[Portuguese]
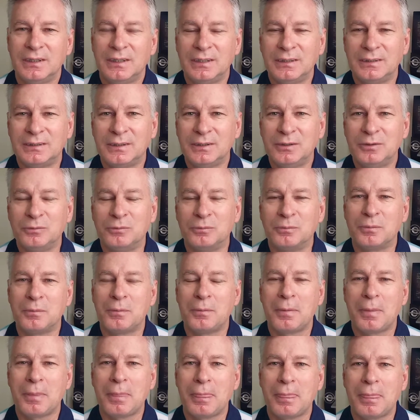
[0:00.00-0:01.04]
Então,
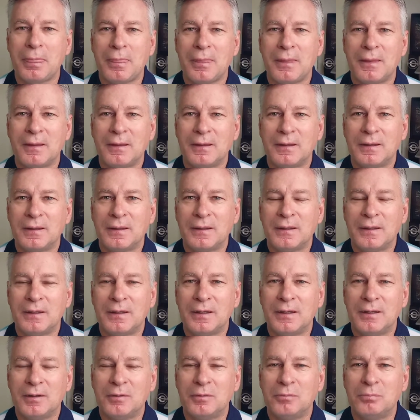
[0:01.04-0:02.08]

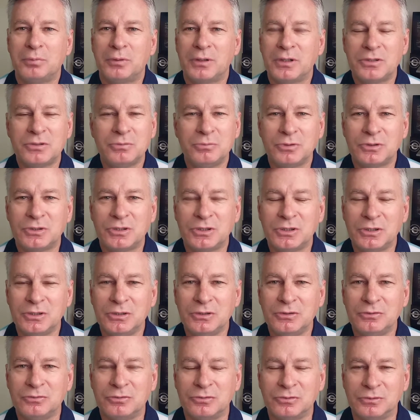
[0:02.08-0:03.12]
é, por esse
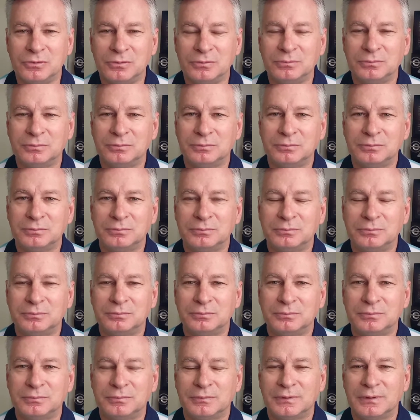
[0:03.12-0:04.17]
motivo,
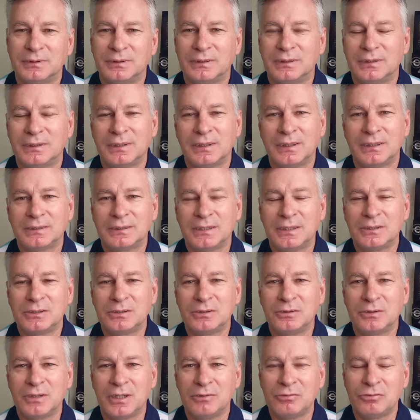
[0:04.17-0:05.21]
a gente
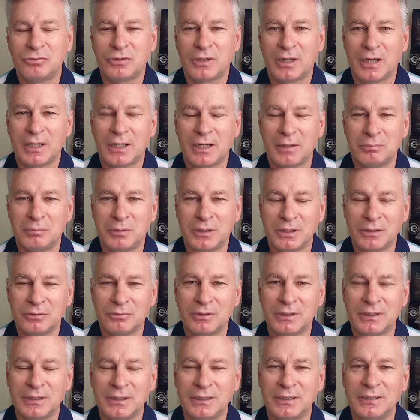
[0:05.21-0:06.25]
não deve ficar
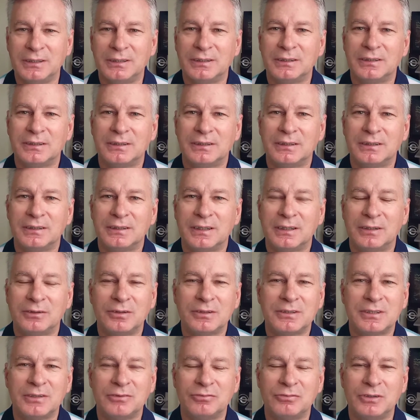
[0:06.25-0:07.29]
abrindo aí a
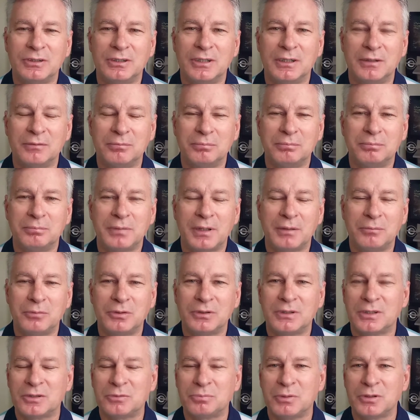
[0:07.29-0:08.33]
nossa vida para
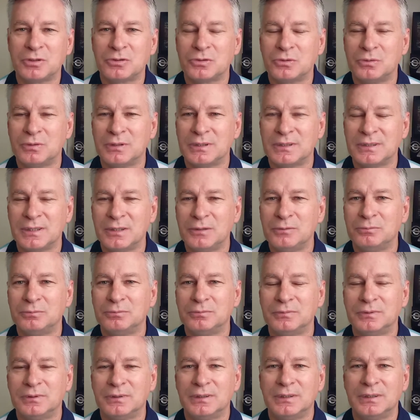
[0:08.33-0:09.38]
muitas pessoas, não.